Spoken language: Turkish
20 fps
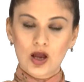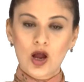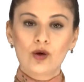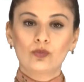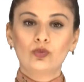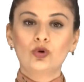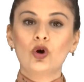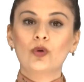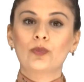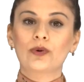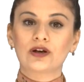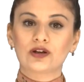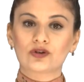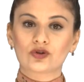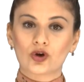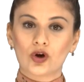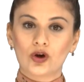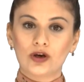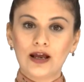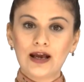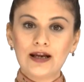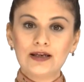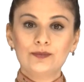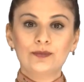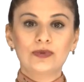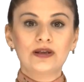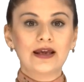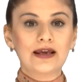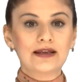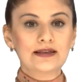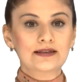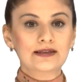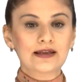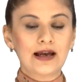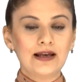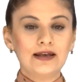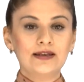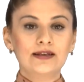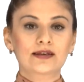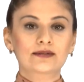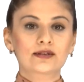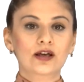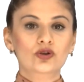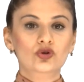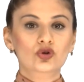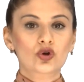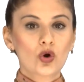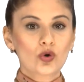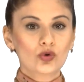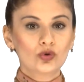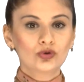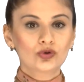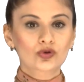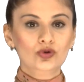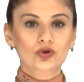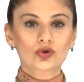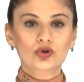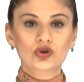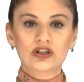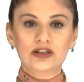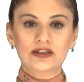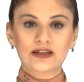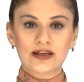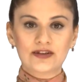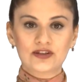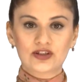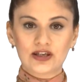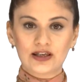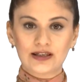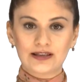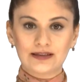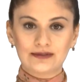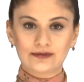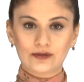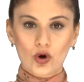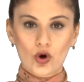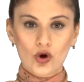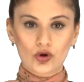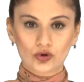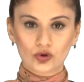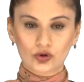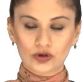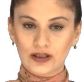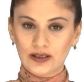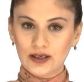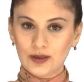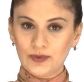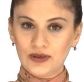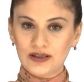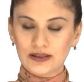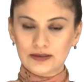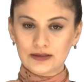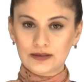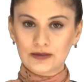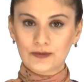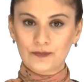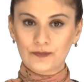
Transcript: Bu operatörler bireysel ya da çok uluslu şirket şeklinde örgütlenebilir.